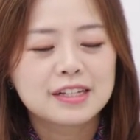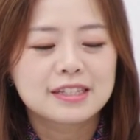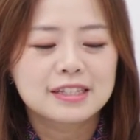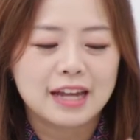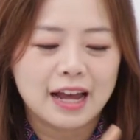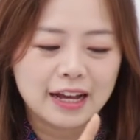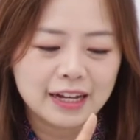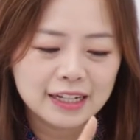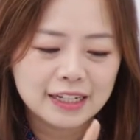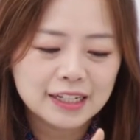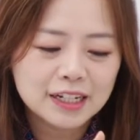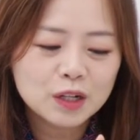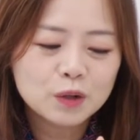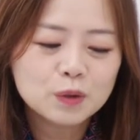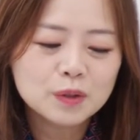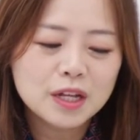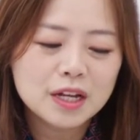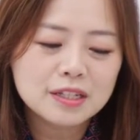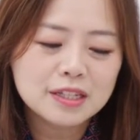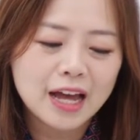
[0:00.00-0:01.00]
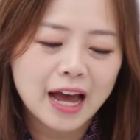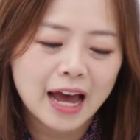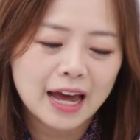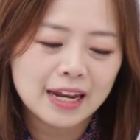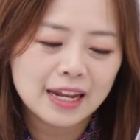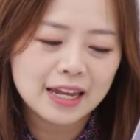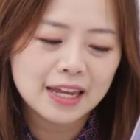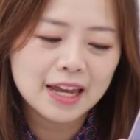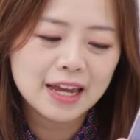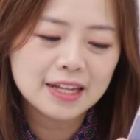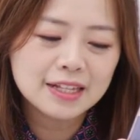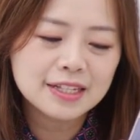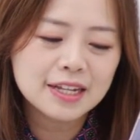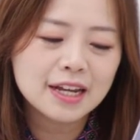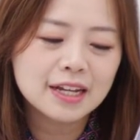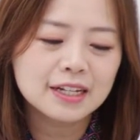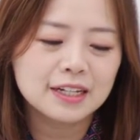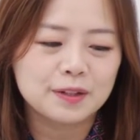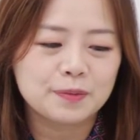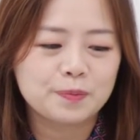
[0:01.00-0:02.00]
자, 그리고 나서 아래에
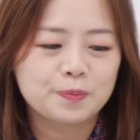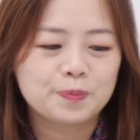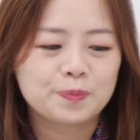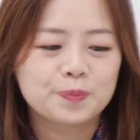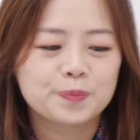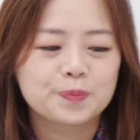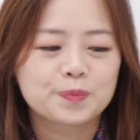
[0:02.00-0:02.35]
체크.